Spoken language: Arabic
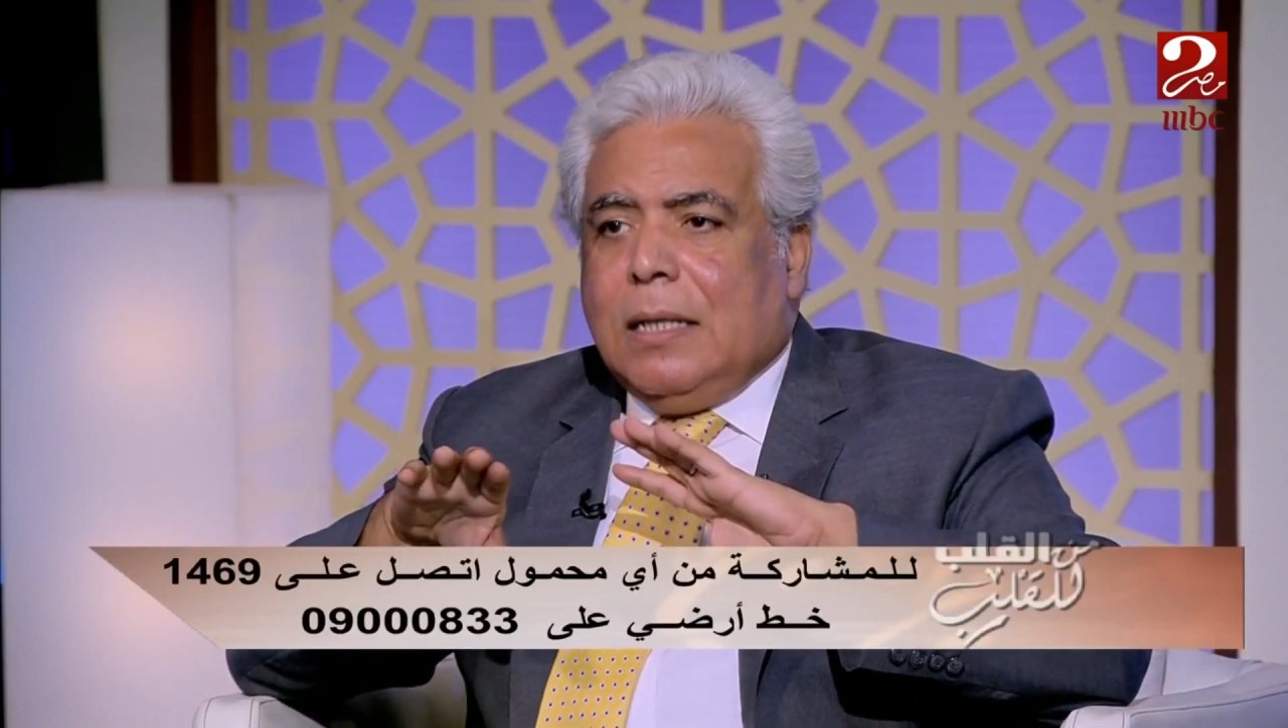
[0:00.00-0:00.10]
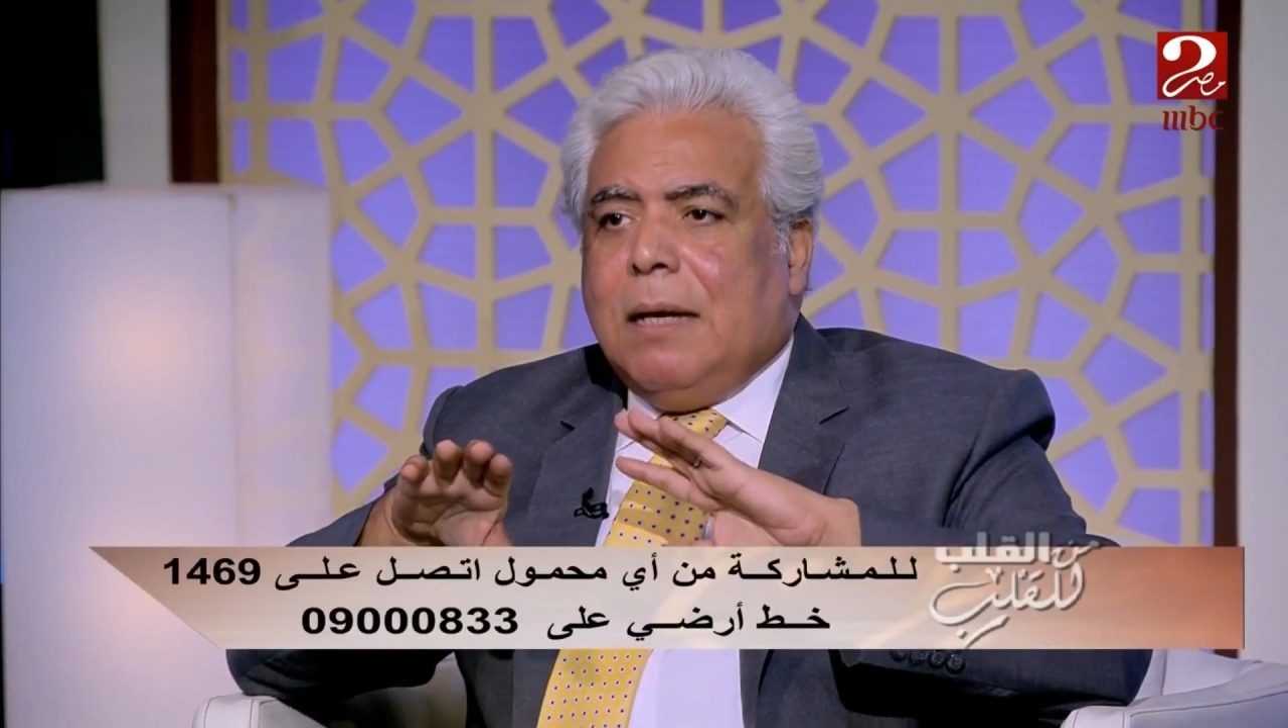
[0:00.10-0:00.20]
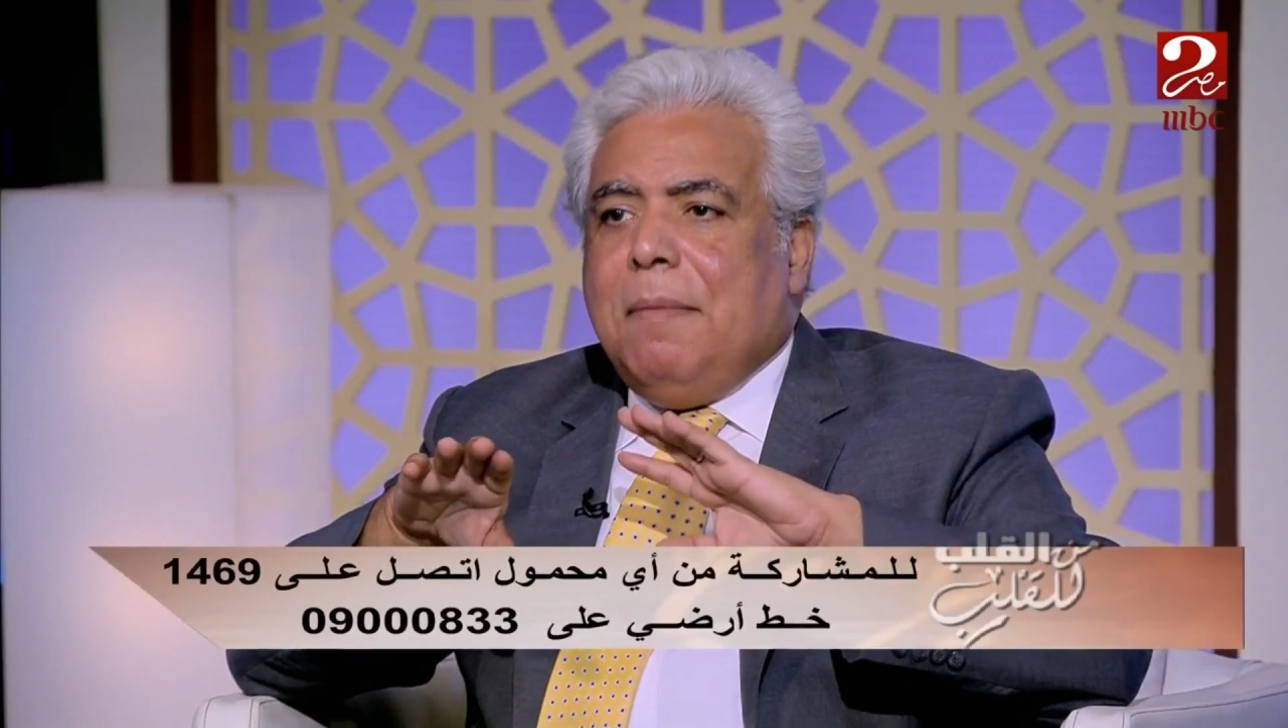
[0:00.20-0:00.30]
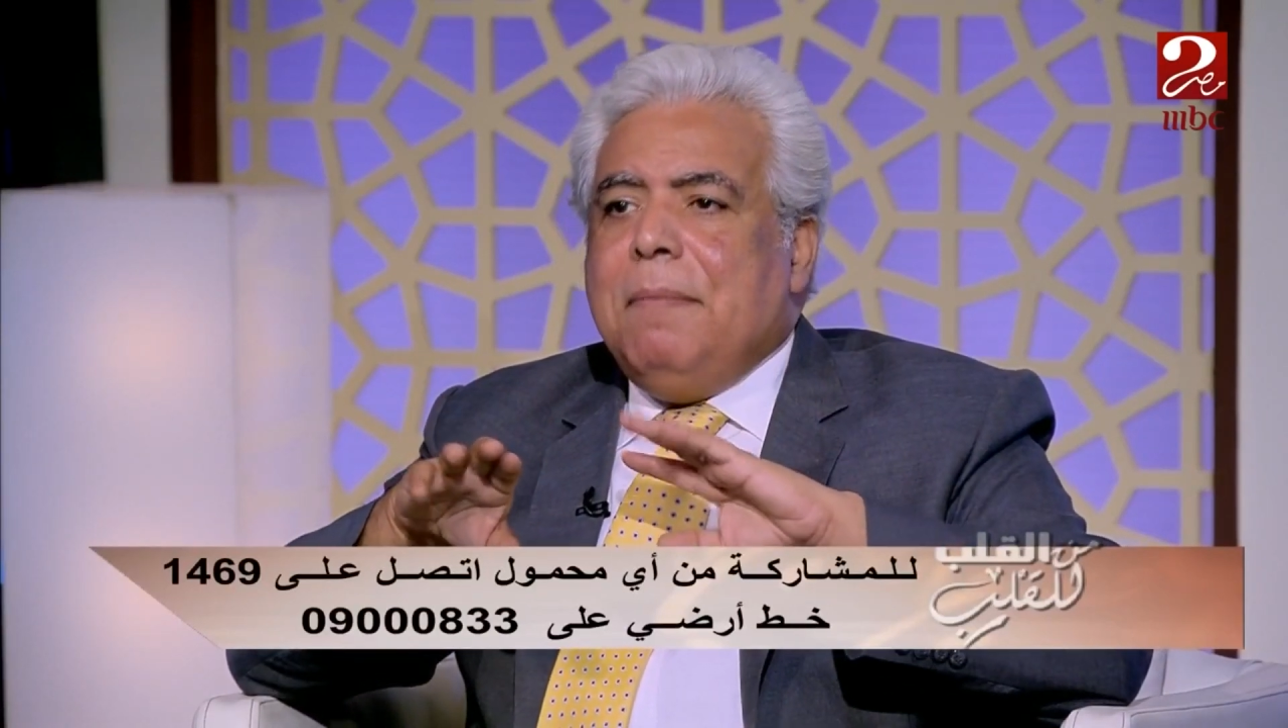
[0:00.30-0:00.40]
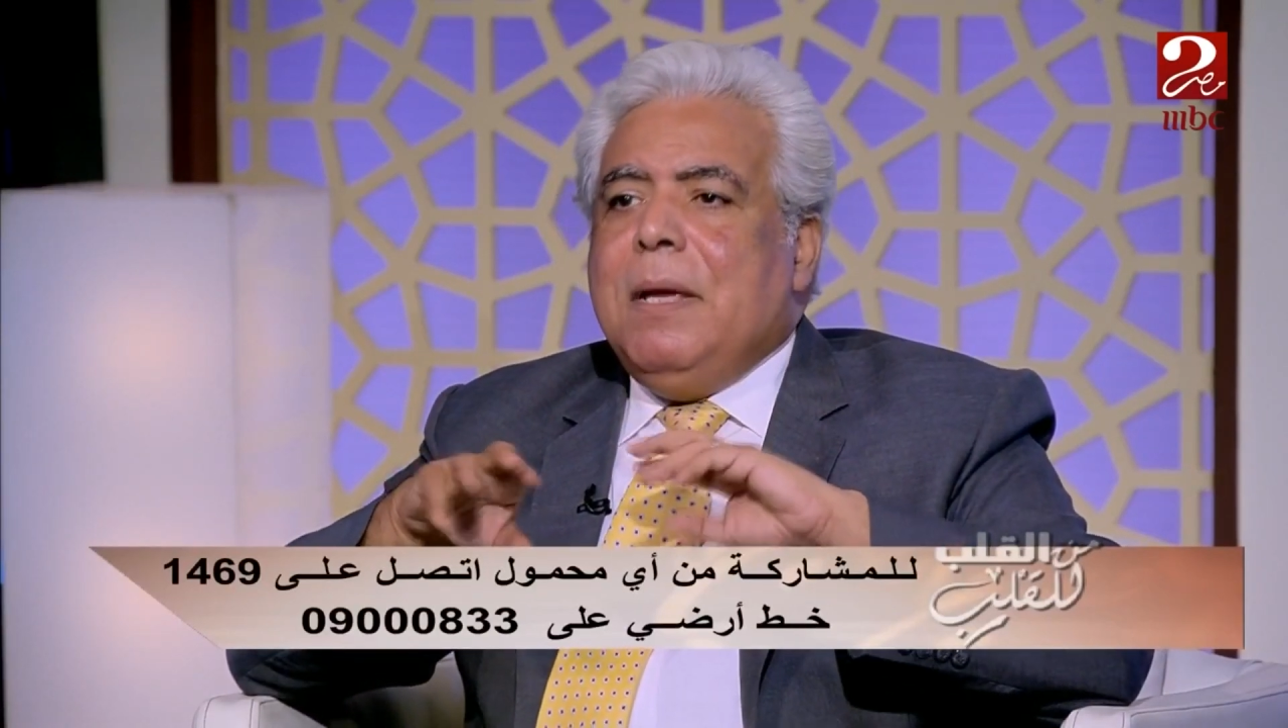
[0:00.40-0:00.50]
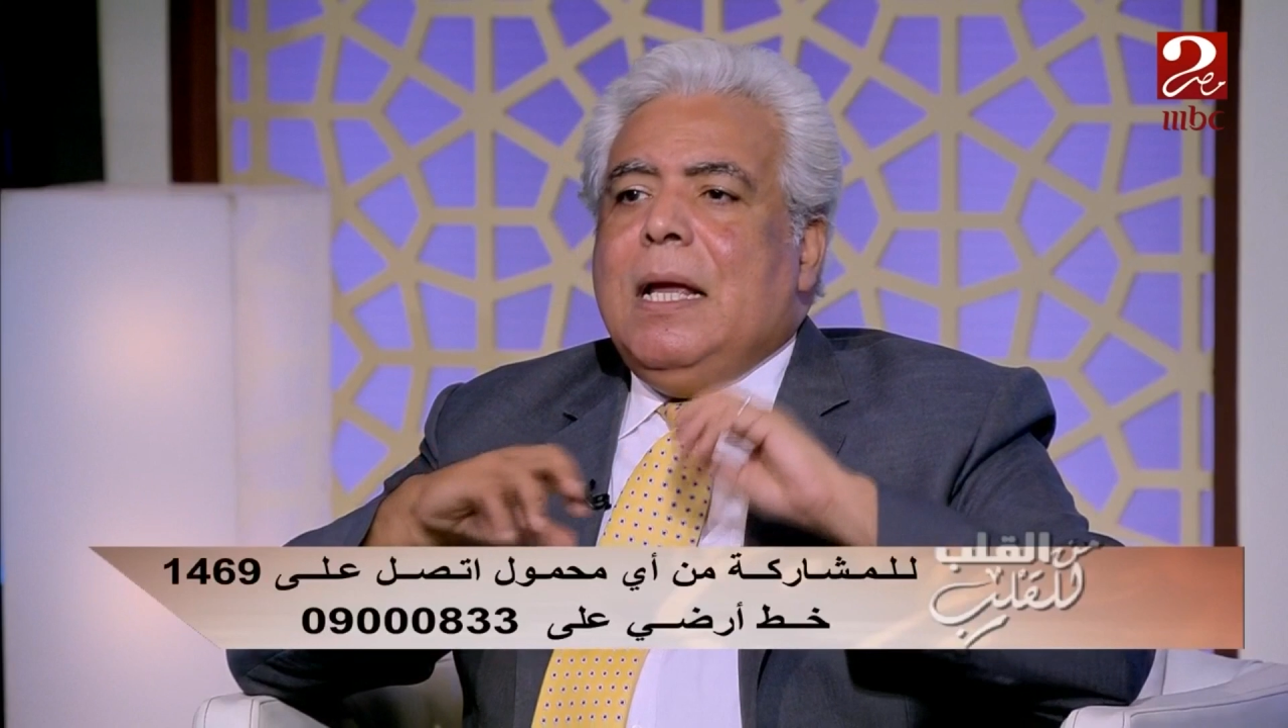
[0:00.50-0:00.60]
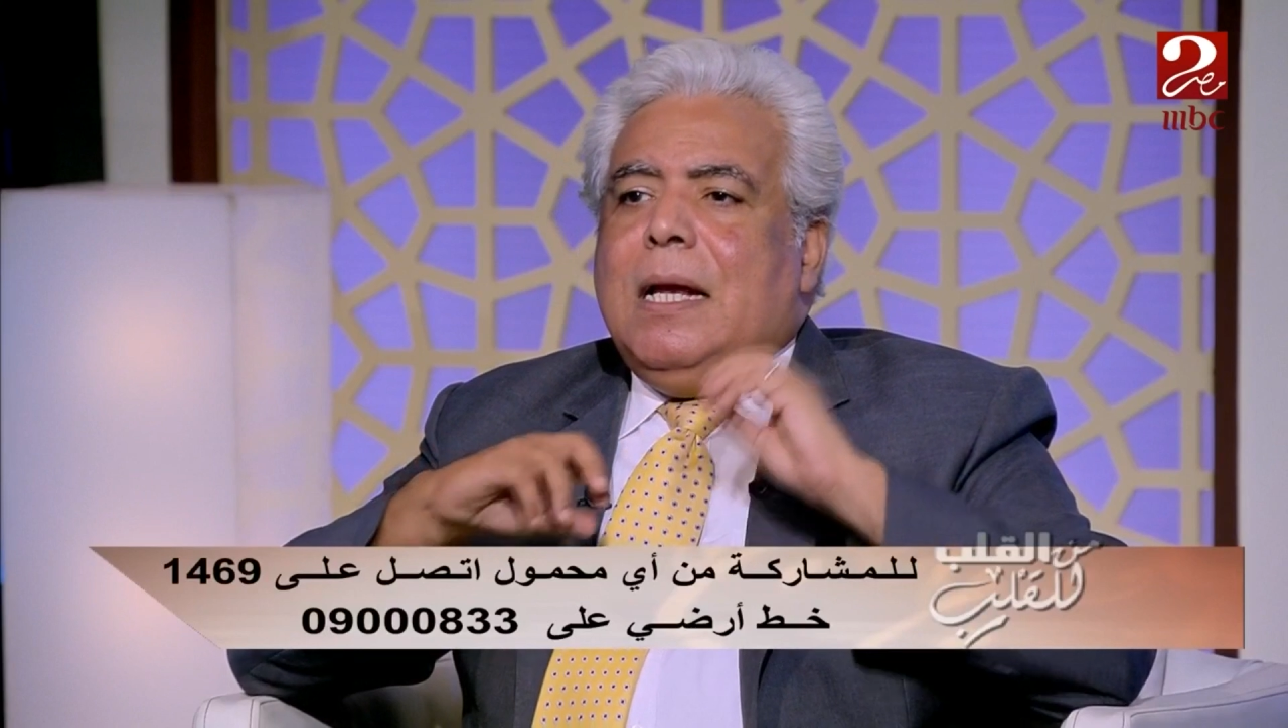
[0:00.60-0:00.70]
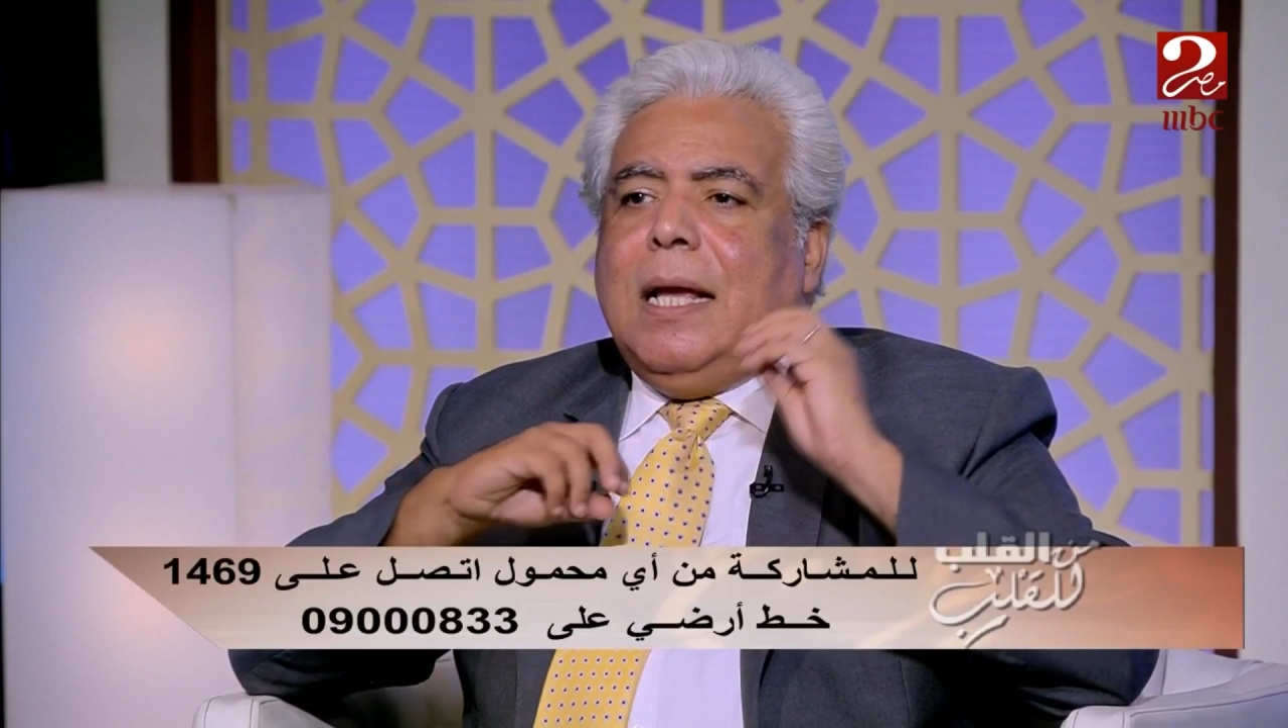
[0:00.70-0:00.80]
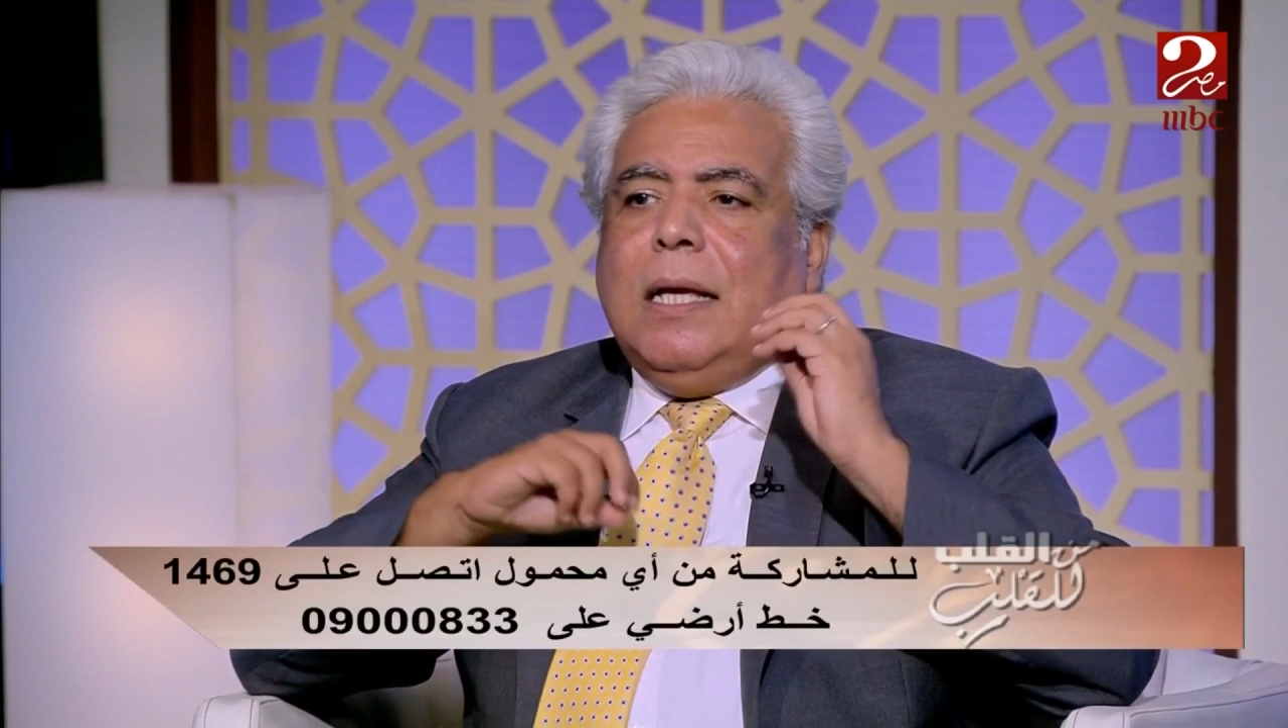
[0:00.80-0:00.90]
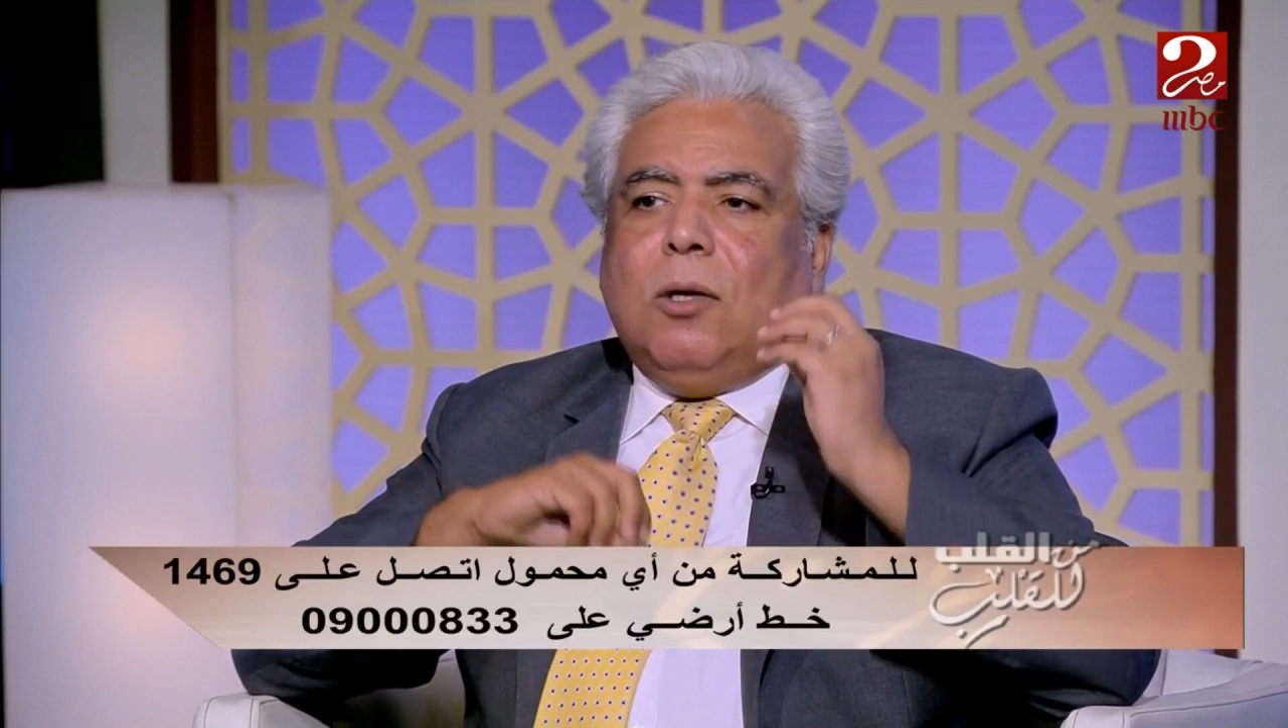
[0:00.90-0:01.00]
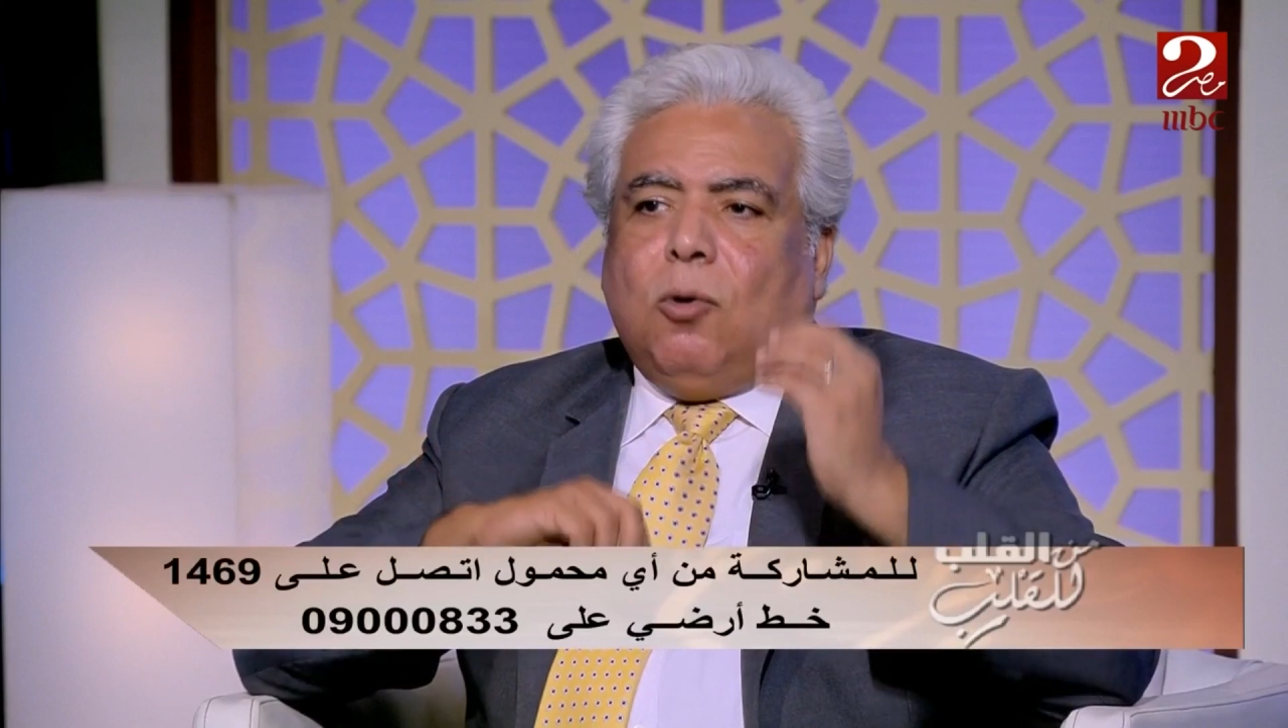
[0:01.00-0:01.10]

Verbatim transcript: تمام لكن